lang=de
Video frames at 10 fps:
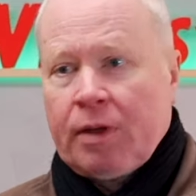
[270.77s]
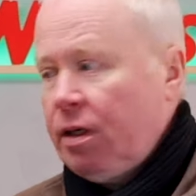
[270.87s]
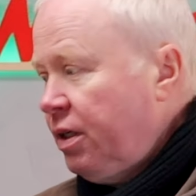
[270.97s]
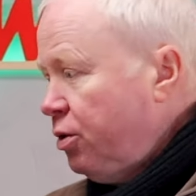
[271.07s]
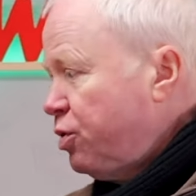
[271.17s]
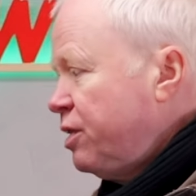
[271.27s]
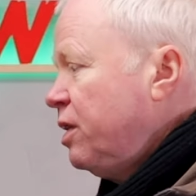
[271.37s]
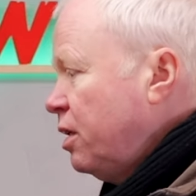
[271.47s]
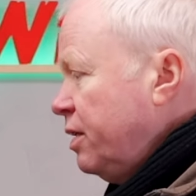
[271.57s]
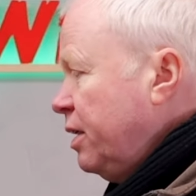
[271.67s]

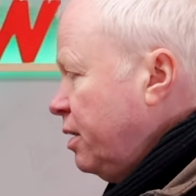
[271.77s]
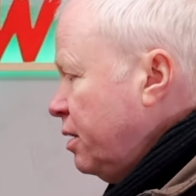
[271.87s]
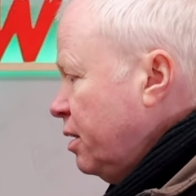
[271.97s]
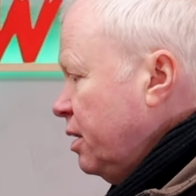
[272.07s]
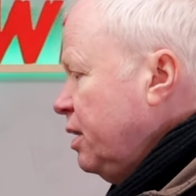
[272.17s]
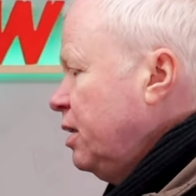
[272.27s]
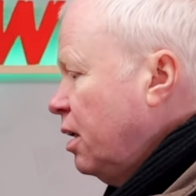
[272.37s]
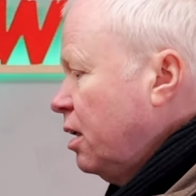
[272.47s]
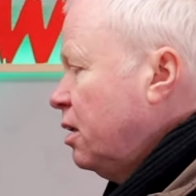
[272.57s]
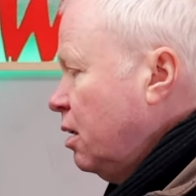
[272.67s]
reduziere den
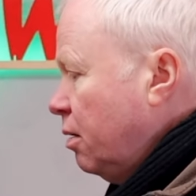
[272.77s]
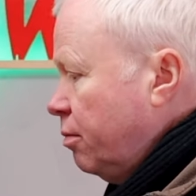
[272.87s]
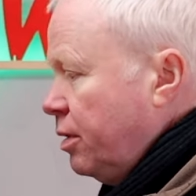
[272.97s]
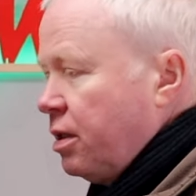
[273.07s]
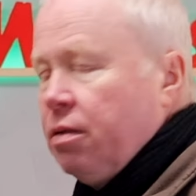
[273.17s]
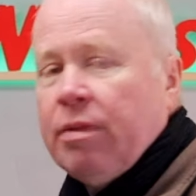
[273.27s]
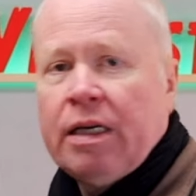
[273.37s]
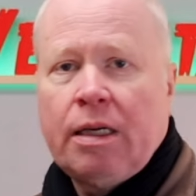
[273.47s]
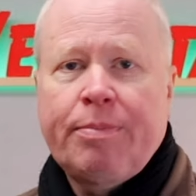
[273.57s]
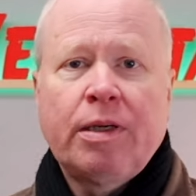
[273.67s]
hier mit einem
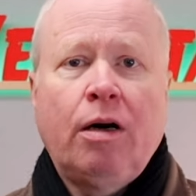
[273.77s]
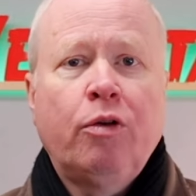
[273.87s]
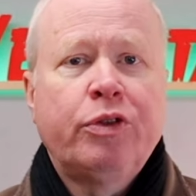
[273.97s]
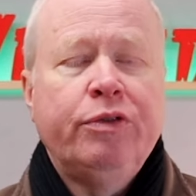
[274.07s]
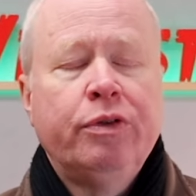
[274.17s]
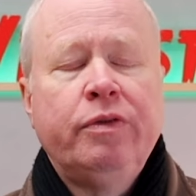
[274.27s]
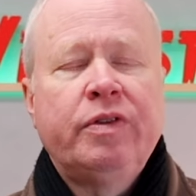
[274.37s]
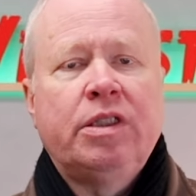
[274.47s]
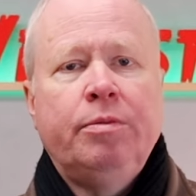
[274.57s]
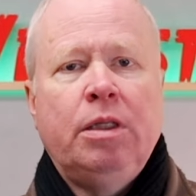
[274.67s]
Adapter auf die
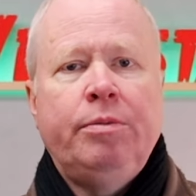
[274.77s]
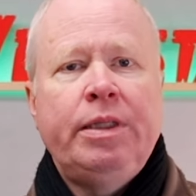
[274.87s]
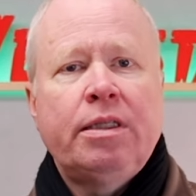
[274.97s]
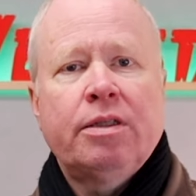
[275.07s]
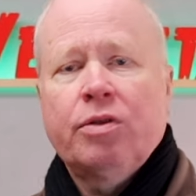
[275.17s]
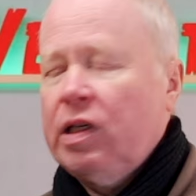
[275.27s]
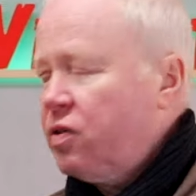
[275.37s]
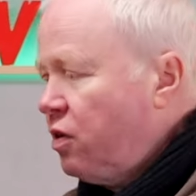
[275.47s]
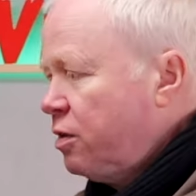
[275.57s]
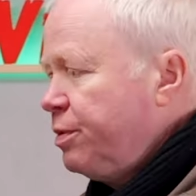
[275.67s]
50 mm, sodass
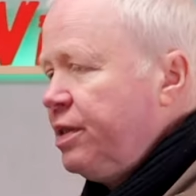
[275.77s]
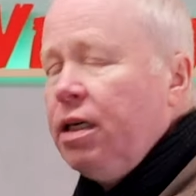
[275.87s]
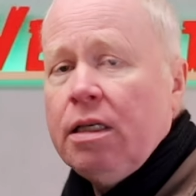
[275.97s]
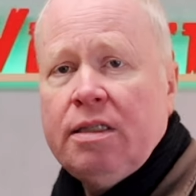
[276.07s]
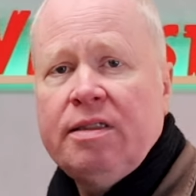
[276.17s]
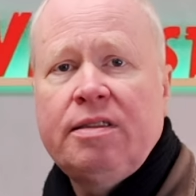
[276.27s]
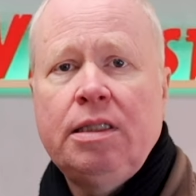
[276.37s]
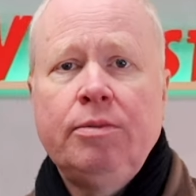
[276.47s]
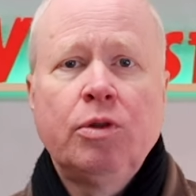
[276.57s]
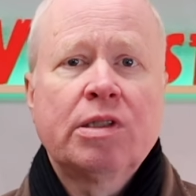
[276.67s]
du das bisherige
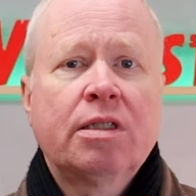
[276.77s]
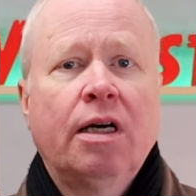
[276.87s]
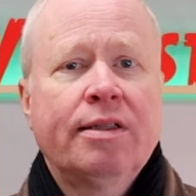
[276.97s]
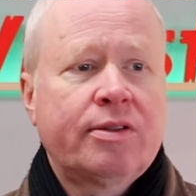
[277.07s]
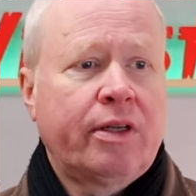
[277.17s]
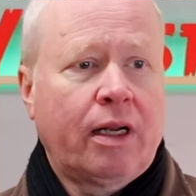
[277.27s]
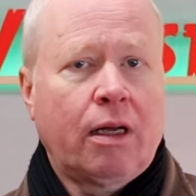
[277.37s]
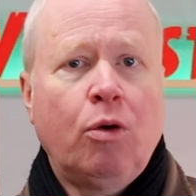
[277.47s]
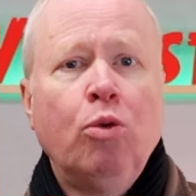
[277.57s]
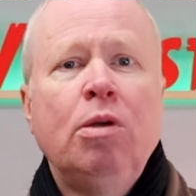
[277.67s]
System nutzen kannst und an
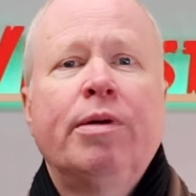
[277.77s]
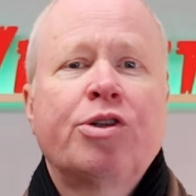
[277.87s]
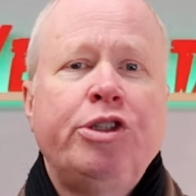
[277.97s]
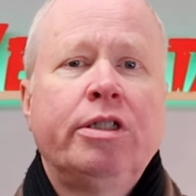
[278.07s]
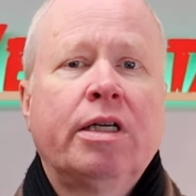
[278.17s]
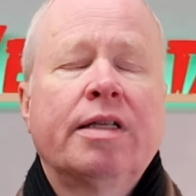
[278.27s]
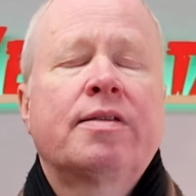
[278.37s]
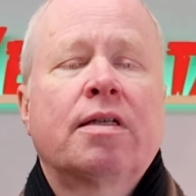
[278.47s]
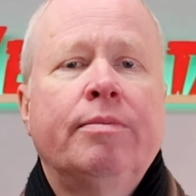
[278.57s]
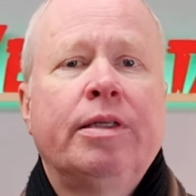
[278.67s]
einer Hobelmaschine
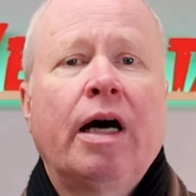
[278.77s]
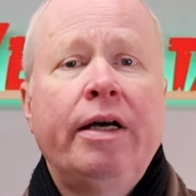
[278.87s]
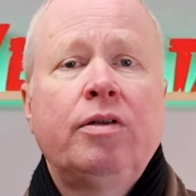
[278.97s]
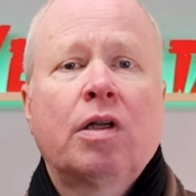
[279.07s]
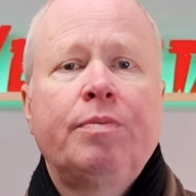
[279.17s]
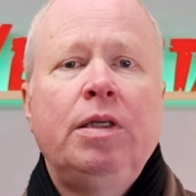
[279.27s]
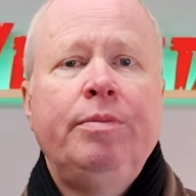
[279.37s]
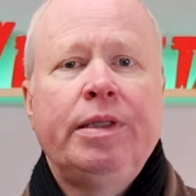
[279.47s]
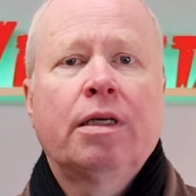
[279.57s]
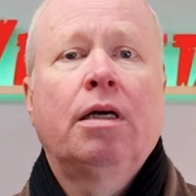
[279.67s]
kannst du dann mit 100
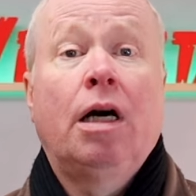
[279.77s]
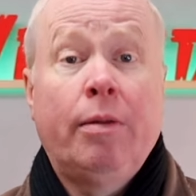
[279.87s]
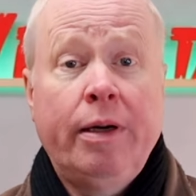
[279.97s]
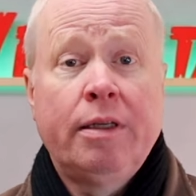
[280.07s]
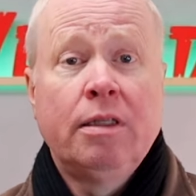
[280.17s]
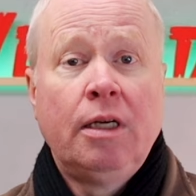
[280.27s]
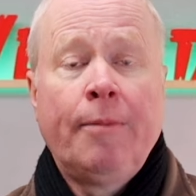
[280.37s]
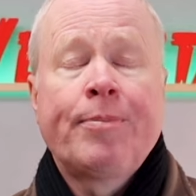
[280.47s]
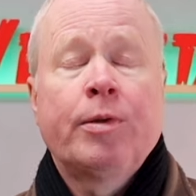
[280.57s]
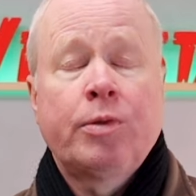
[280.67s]
mm arbeiten
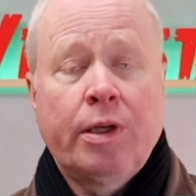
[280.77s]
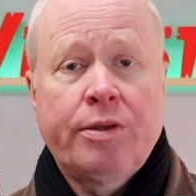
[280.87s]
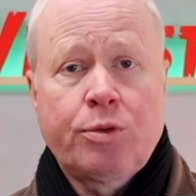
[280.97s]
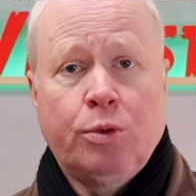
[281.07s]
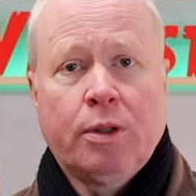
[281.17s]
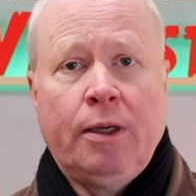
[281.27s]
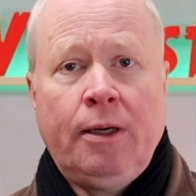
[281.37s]
und dann ist gut.